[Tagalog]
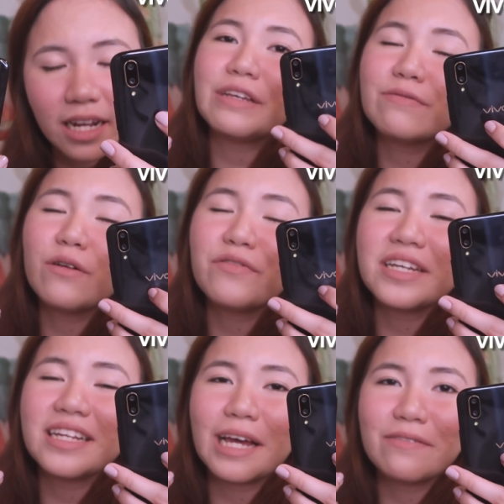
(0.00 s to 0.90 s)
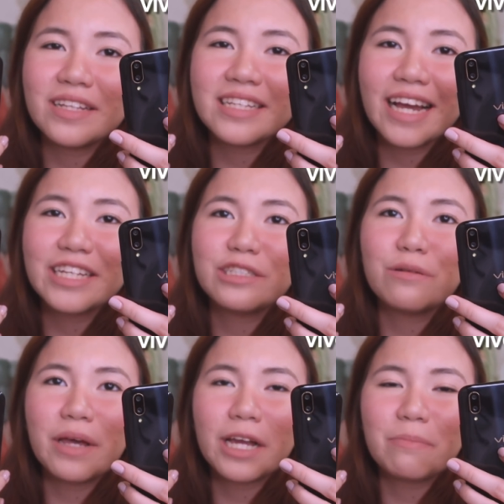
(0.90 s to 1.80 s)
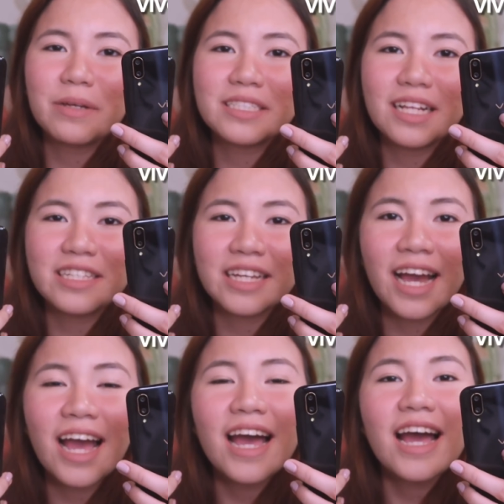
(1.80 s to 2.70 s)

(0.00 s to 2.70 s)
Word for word: Vivo V11 guys, yung megapixel niya